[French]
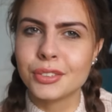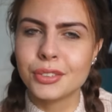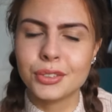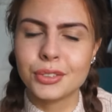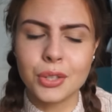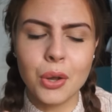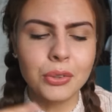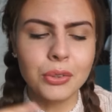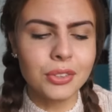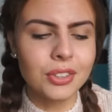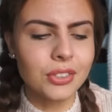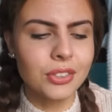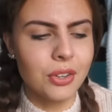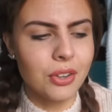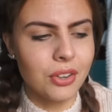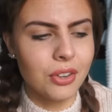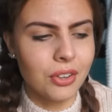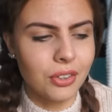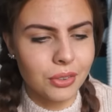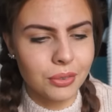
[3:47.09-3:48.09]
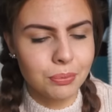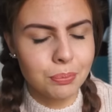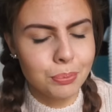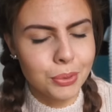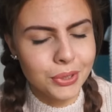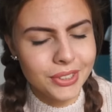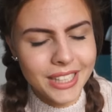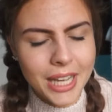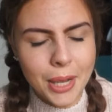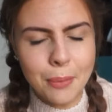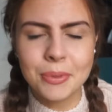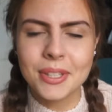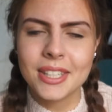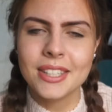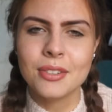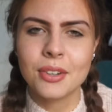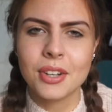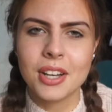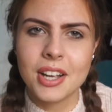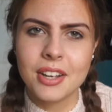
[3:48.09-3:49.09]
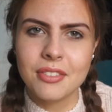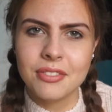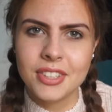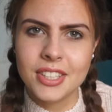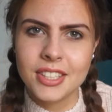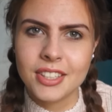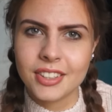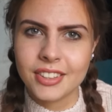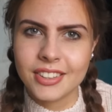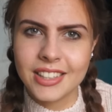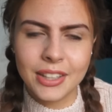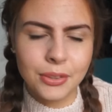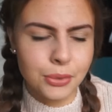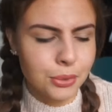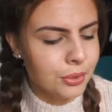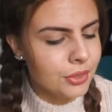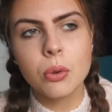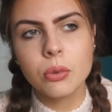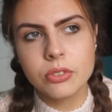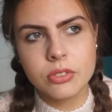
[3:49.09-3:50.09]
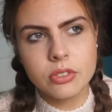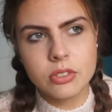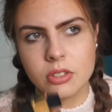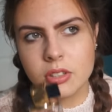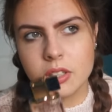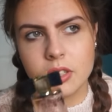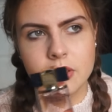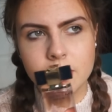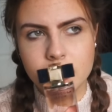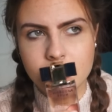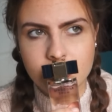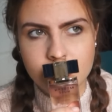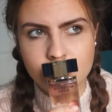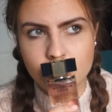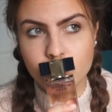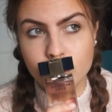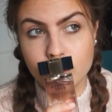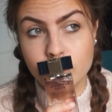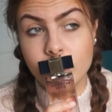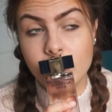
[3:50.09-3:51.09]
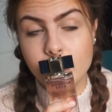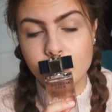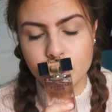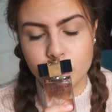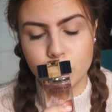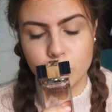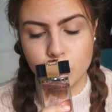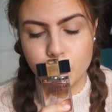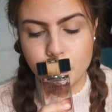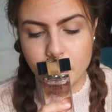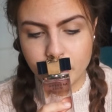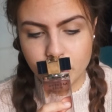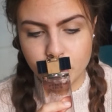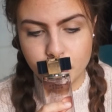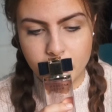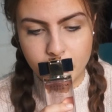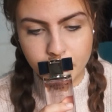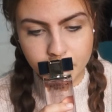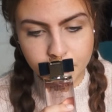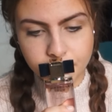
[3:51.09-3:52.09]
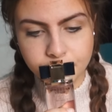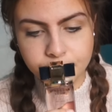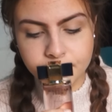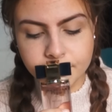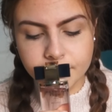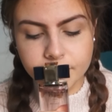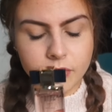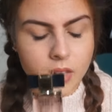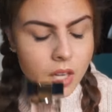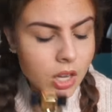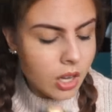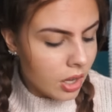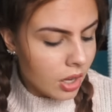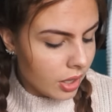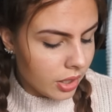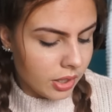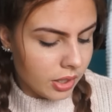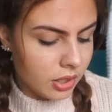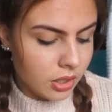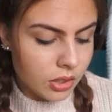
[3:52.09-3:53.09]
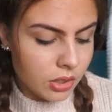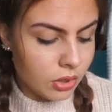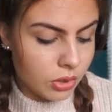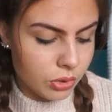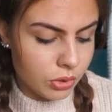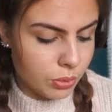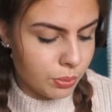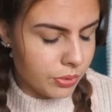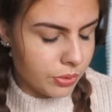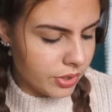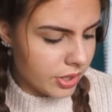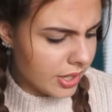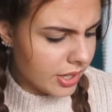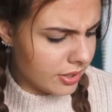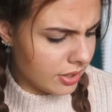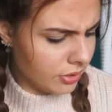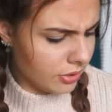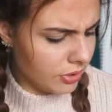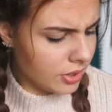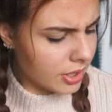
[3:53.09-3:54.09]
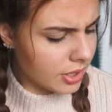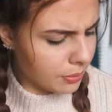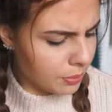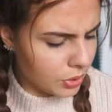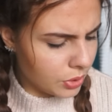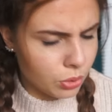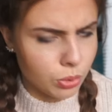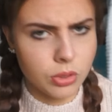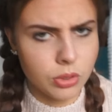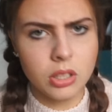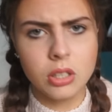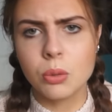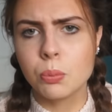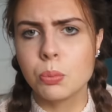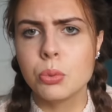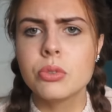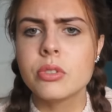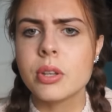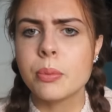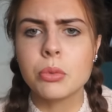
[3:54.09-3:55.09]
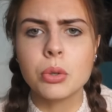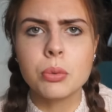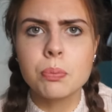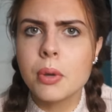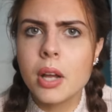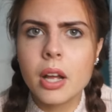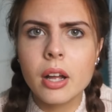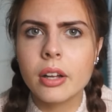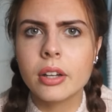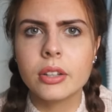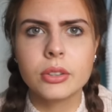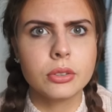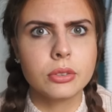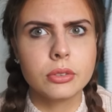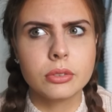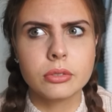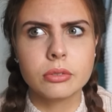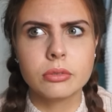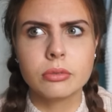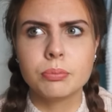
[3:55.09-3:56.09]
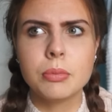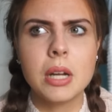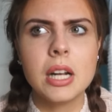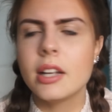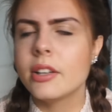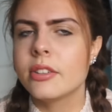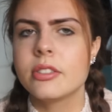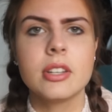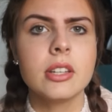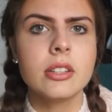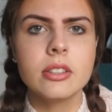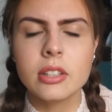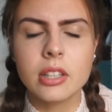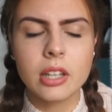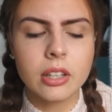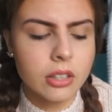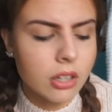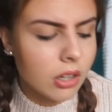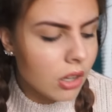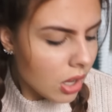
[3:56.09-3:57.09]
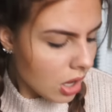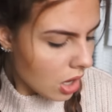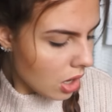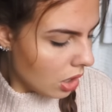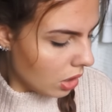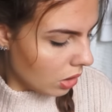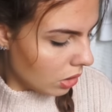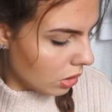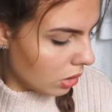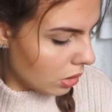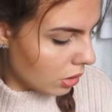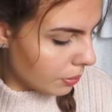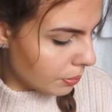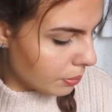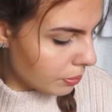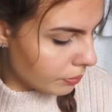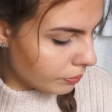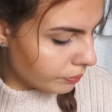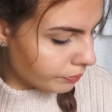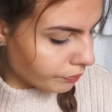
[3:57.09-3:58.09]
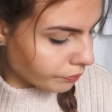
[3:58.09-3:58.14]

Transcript: j'entre je, dans petit à petit dans la vie euh, d'adulte. Ça sent vraiment super super bon. Et euh, je me suis assez vite habituée, en plus ça me donne pas euh, mal à la tête ni rien. Euh,